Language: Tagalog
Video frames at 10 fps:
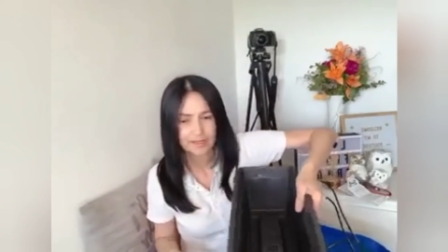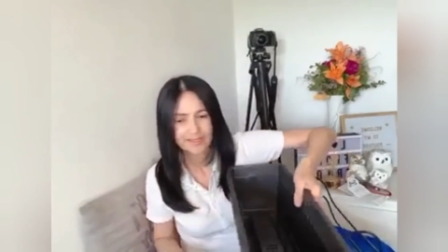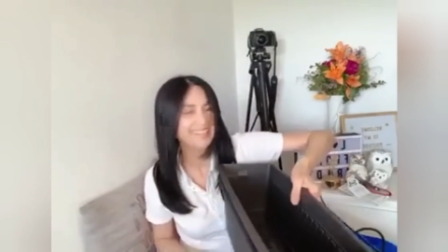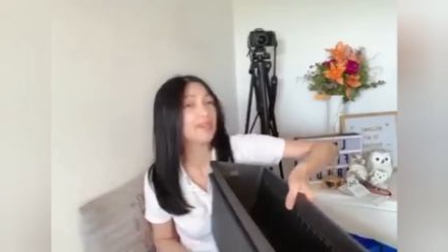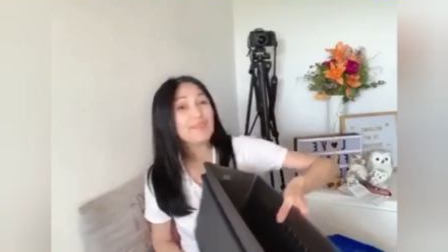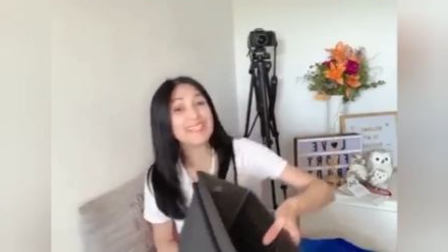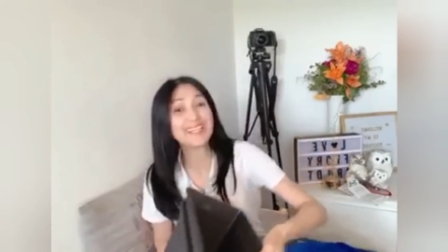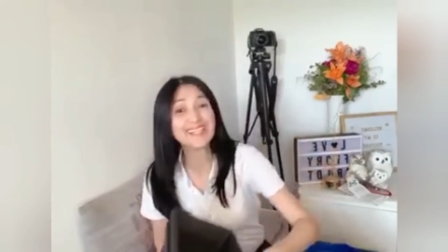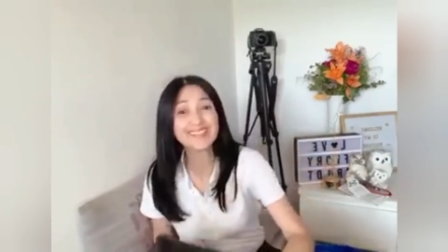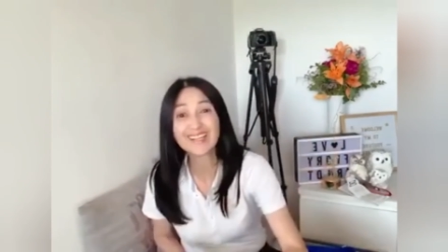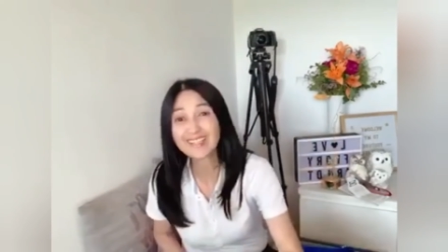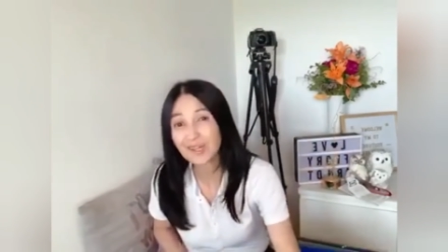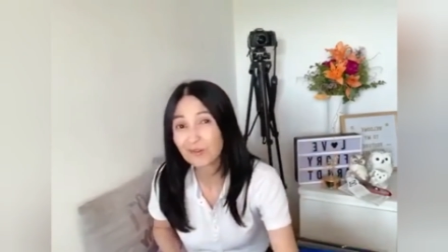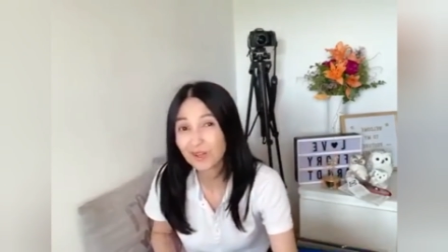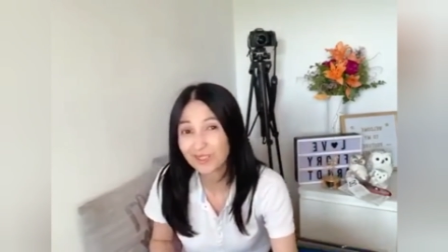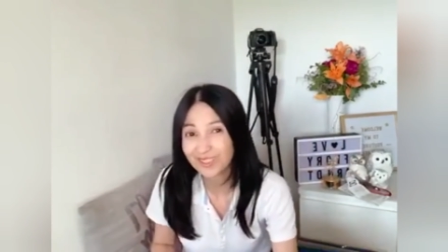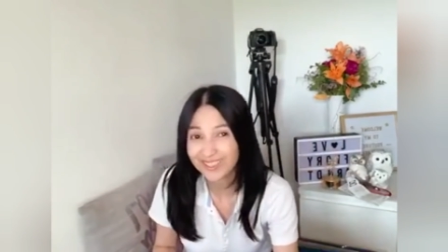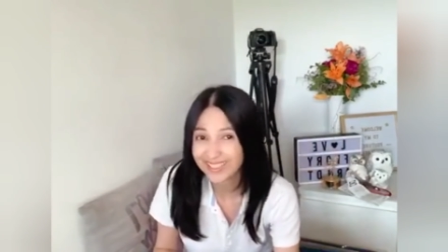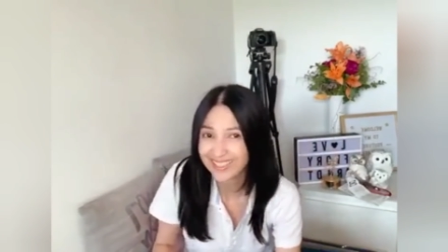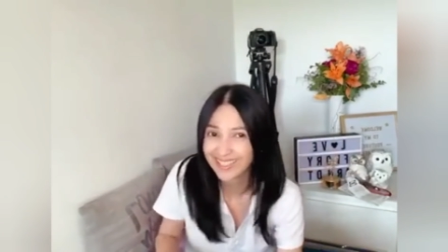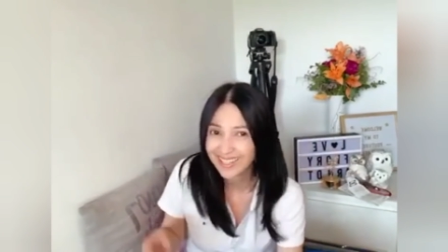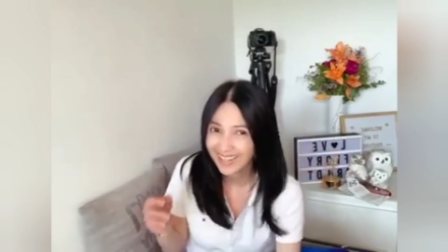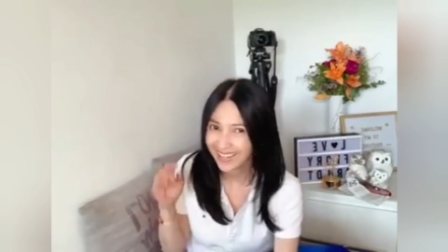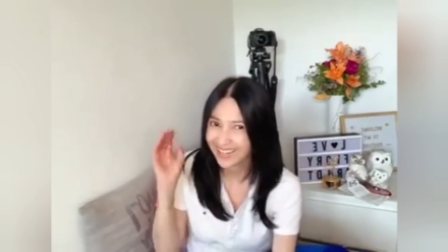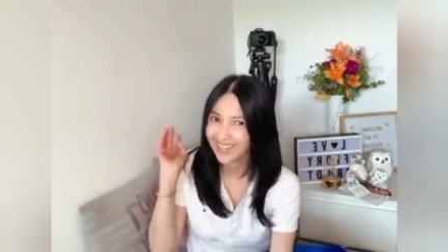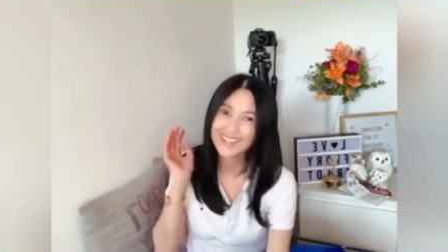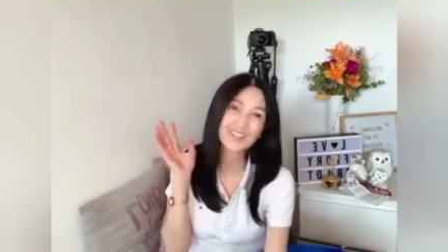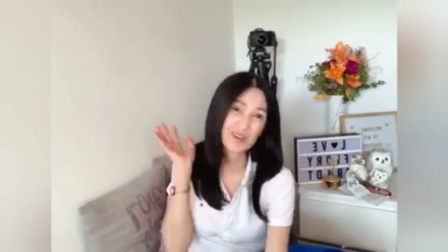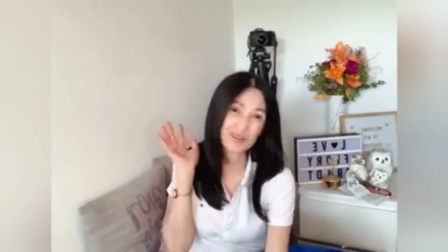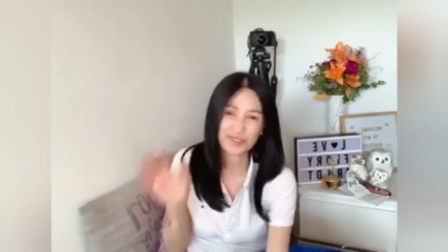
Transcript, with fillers: hindi, binigay na ako ng asawa ko. Charot.